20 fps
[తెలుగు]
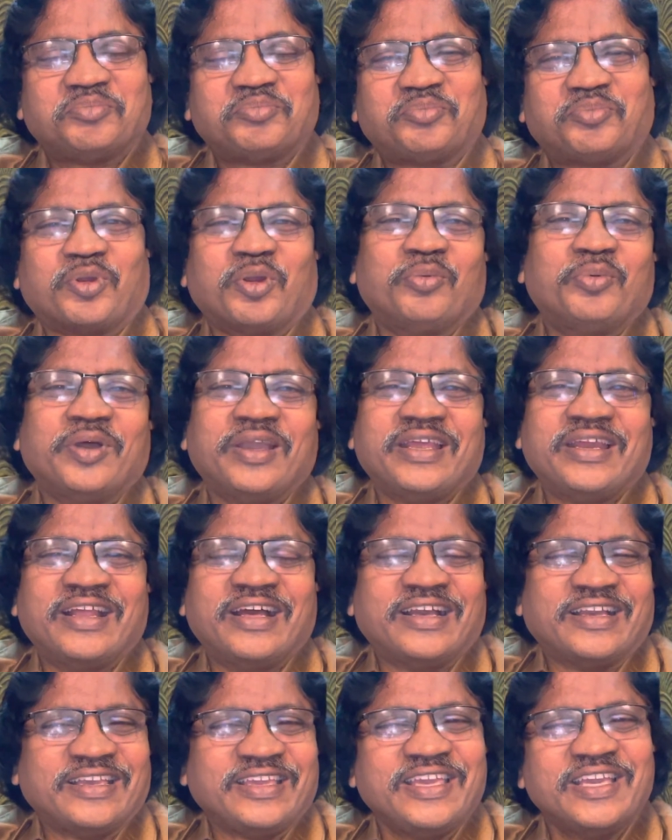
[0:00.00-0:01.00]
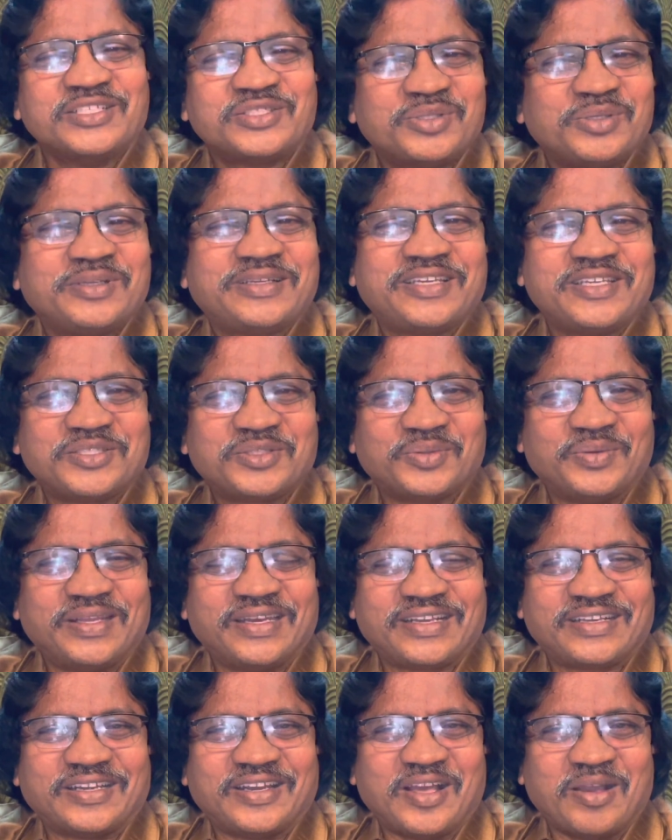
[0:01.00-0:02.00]
ప్రభు అయిన యేసుక్రీస్తు వారి
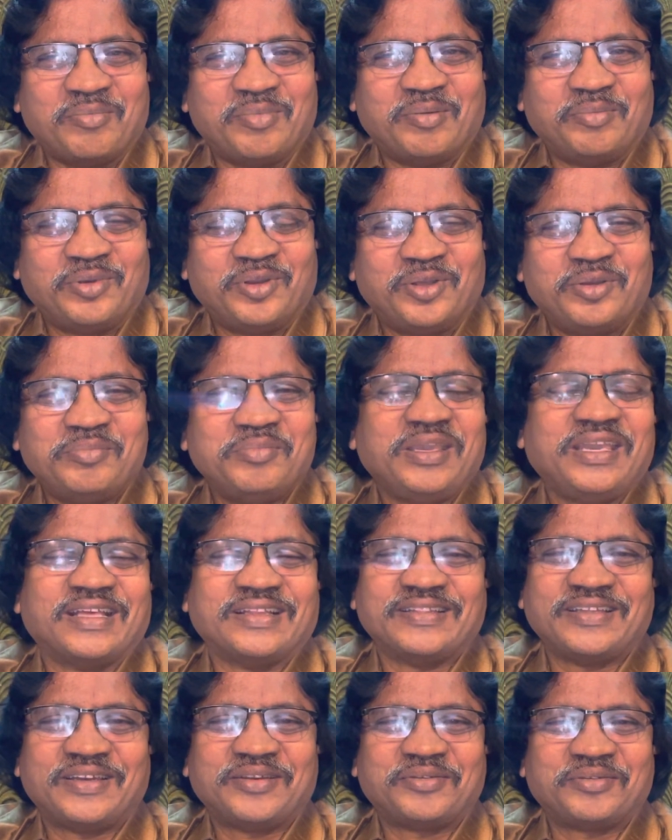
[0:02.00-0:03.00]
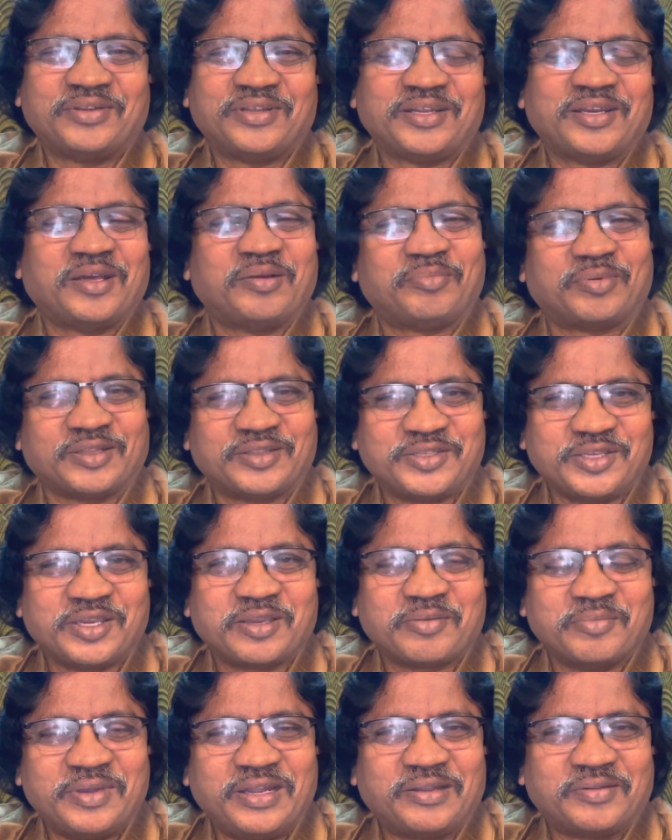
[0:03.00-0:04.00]
యొక్క నామములో మీ అందరికీ కూడా నా
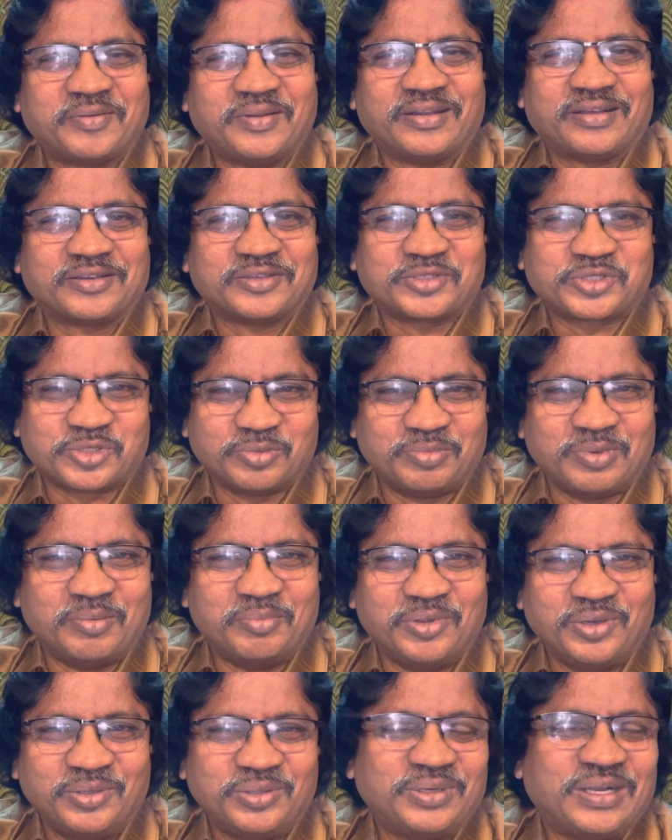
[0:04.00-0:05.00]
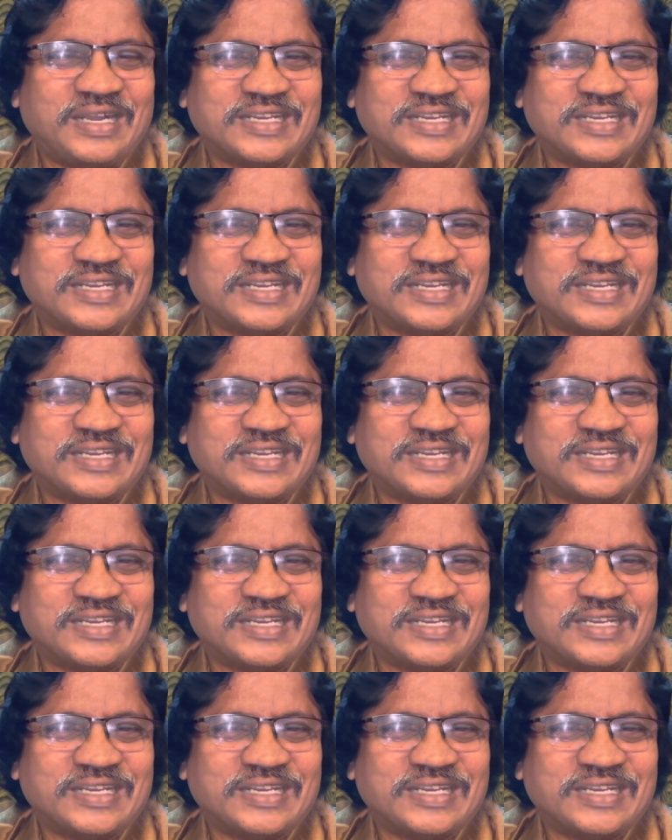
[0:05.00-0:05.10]
ప్రత్యేకమైనటువంటి శుభములు